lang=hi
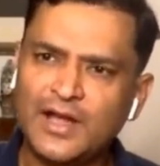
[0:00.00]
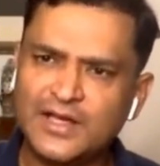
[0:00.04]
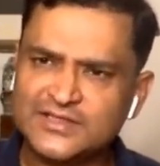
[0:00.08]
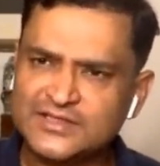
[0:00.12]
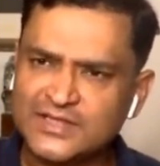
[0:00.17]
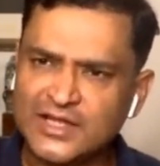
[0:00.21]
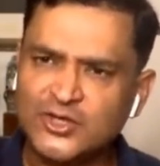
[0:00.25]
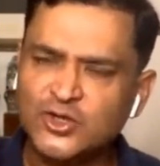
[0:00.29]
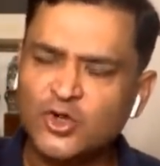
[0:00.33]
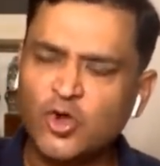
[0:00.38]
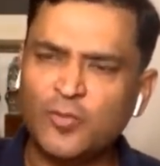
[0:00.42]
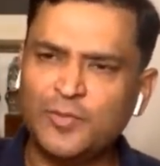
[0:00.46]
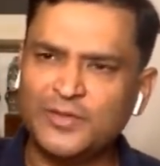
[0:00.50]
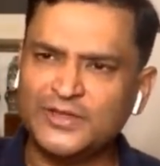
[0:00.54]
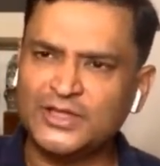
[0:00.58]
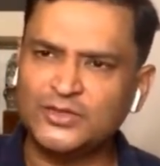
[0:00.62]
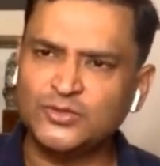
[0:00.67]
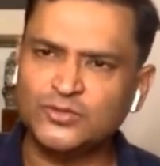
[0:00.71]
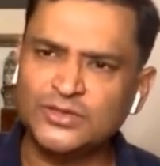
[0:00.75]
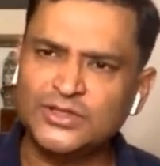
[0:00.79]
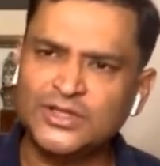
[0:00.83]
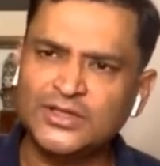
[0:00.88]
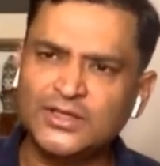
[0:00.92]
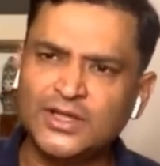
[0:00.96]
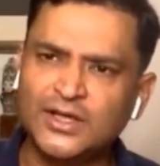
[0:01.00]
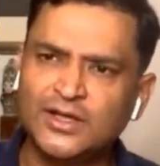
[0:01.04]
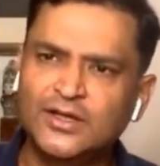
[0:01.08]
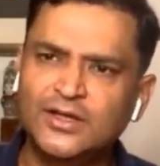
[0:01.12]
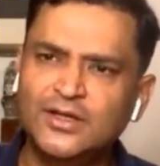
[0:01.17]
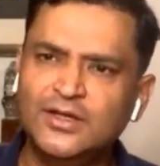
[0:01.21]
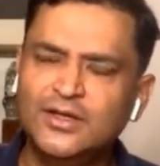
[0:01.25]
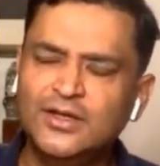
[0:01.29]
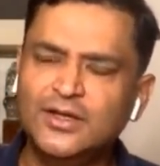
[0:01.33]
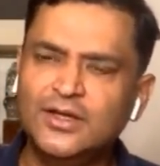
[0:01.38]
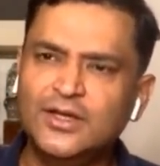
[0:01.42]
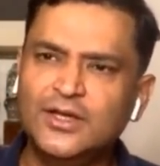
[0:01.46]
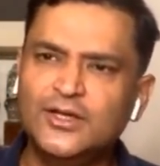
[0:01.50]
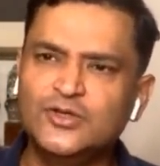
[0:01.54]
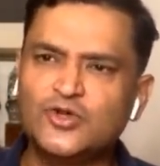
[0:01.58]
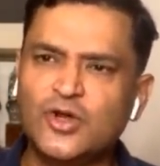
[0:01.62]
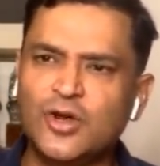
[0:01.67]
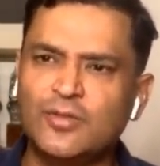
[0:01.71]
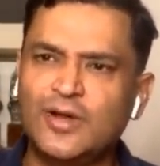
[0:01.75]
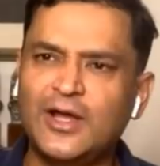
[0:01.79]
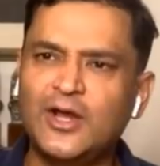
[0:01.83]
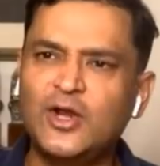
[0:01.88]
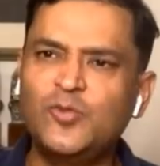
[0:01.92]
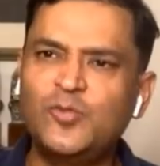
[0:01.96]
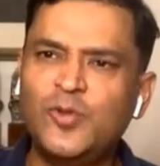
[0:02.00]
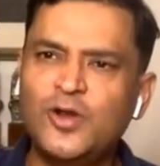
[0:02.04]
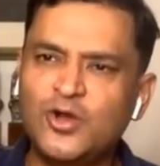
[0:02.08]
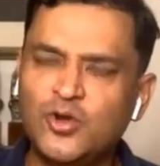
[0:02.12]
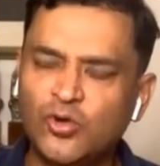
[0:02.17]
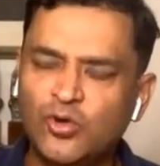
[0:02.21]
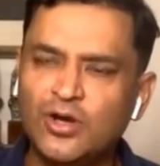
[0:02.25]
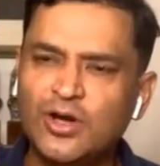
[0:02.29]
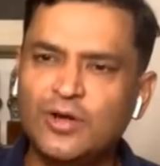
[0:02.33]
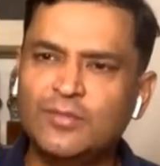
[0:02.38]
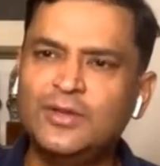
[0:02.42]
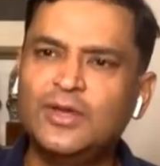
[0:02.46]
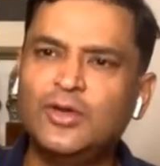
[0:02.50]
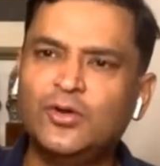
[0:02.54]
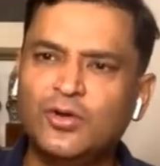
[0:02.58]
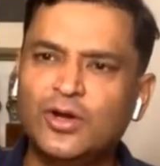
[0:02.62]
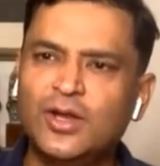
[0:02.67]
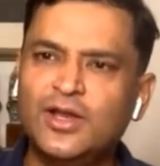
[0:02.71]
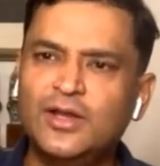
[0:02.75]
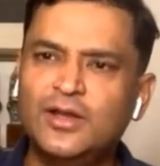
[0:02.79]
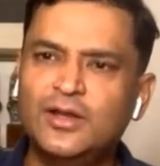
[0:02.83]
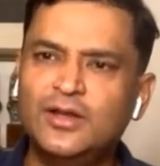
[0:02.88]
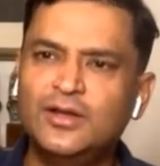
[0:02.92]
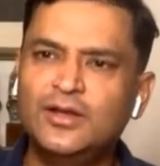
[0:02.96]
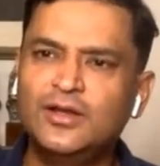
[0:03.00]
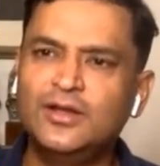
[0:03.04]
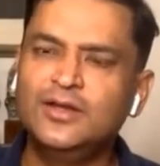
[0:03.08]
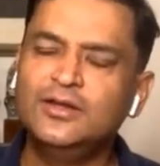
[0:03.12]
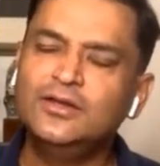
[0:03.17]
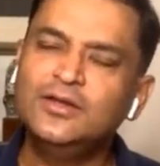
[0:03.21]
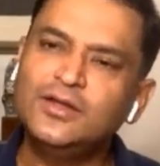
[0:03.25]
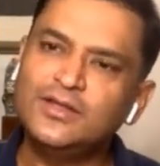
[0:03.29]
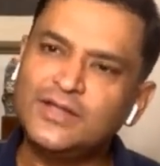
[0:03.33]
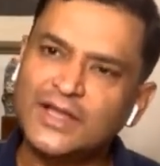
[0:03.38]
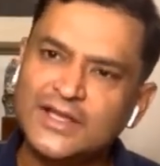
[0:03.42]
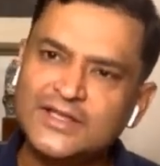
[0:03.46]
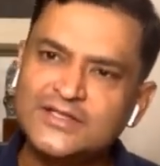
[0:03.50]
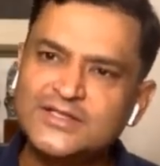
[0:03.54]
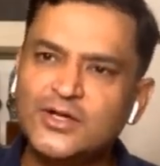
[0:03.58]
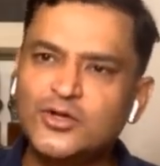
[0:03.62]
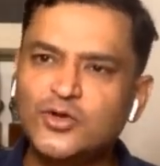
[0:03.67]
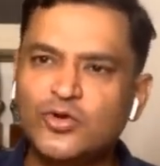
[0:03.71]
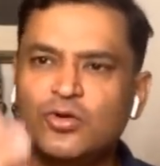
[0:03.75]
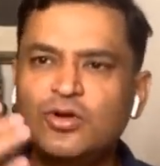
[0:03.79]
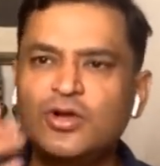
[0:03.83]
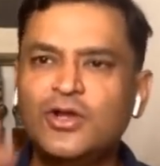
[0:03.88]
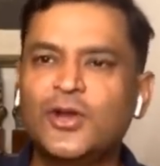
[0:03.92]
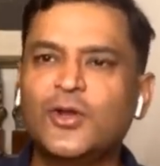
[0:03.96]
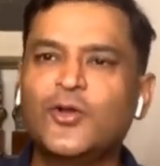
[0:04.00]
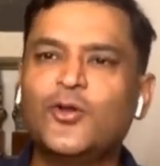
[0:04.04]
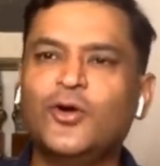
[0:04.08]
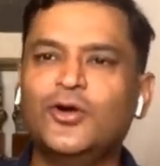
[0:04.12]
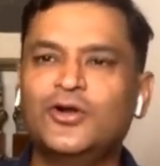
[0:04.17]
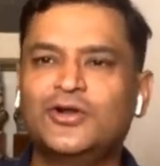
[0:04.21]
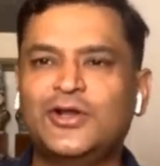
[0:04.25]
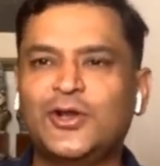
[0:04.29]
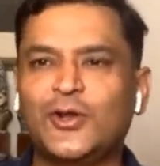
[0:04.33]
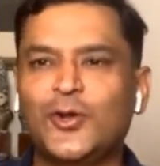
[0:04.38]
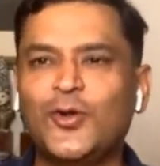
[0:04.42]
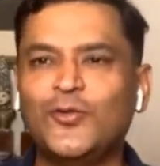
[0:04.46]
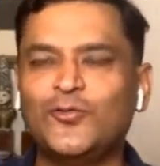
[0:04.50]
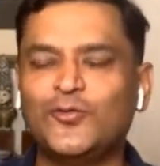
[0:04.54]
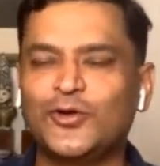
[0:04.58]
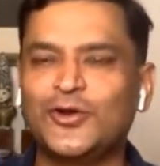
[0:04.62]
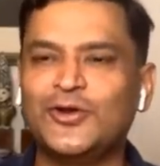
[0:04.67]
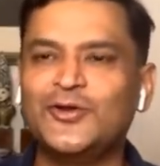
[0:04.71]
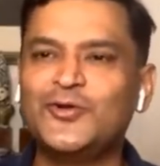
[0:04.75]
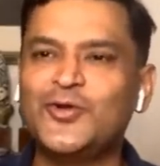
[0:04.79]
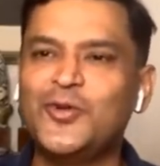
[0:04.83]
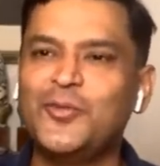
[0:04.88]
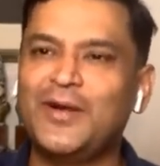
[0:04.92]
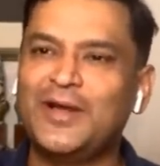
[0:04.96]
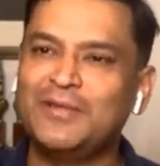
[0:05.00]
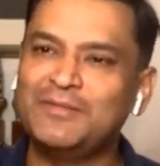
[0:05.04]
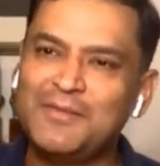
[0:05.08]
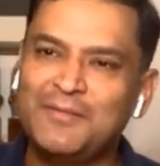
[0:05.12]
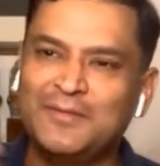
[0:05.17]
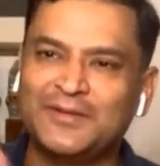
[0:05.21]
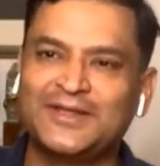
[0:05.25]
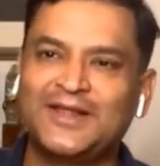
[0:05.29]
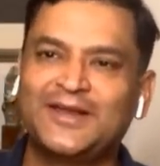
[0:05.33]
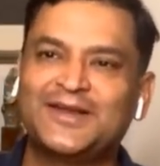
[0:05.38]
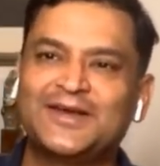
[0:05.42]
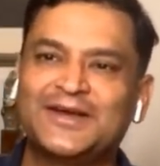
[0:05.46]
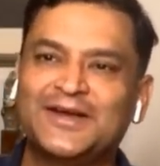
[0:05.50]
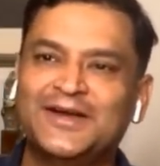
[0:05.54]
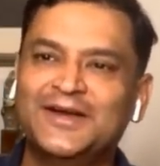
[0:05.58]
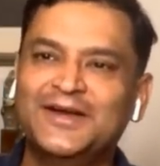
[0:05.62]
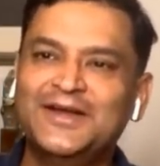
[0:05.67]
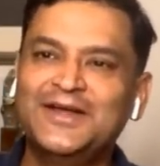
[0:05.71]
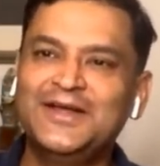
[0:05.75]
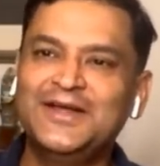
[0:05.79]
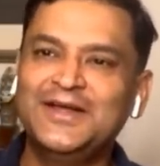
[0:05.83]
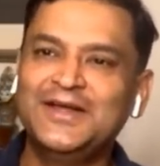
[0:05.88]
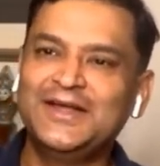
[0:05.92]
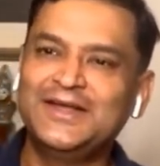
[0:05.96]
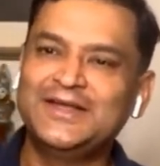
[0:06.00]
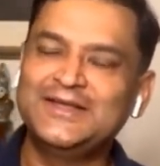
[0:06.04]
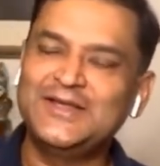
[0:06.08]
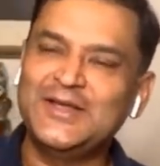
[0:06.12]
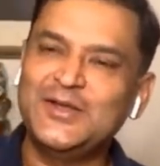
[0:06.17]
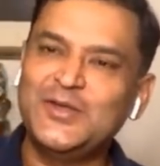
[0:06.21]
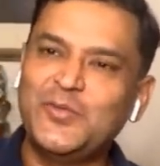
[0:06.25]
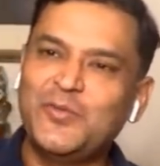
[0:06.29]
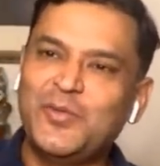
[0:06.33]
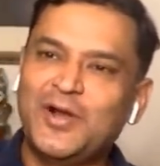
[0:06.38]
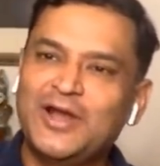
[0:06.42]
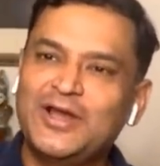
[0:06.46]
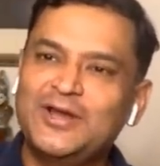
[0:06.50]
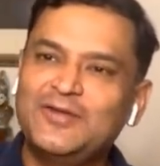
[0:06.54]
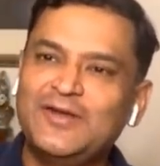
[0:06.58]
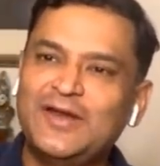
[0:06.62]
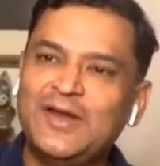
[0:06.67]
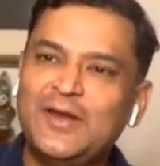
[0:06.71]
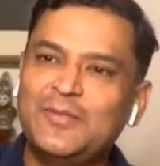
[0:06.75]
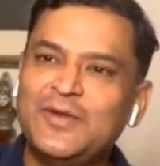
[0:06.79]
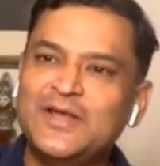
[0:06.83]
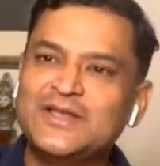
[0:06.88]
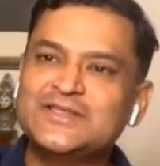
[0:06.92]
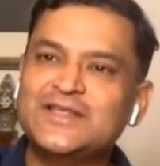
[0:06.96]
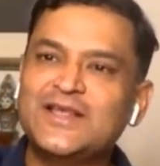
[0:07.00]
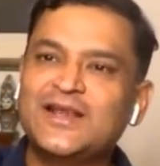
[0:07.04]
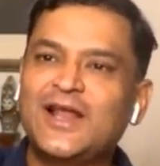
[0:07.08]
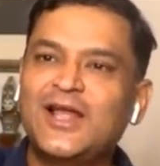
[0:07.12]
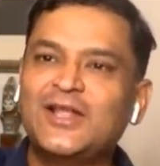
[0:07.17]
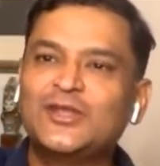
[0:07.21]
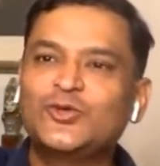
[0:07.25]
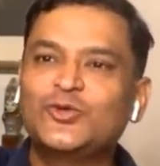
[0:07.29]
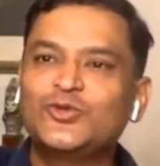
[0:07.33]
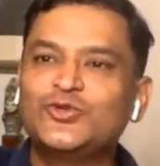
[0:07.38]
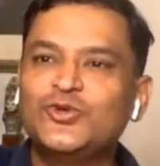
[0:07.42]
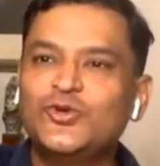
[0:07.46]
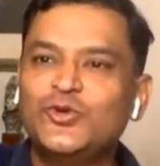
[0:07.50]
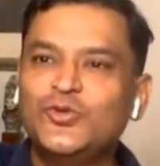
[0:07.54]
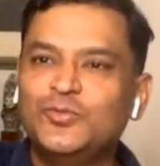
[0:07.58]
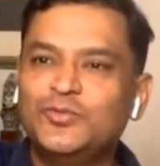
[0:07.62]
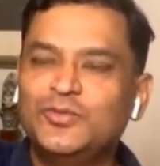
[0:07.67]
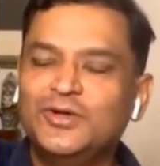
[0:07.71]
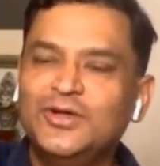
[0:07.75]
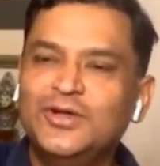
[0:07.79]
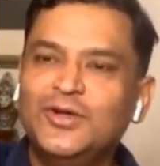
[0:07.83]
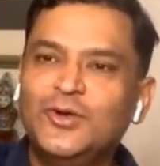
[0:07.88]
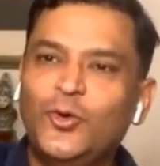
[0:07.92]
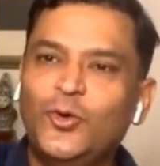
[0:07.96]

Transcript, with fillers: पाकिस्तानियों को पता थोड़ा ना था कि हमारे ऊपर ड्रोन हमले हो रहे हैं ये यहीं से ड्रोन टेक टेक ऑफ उनको बाद में पता लगा ये बगल वाला बेस है रात को जो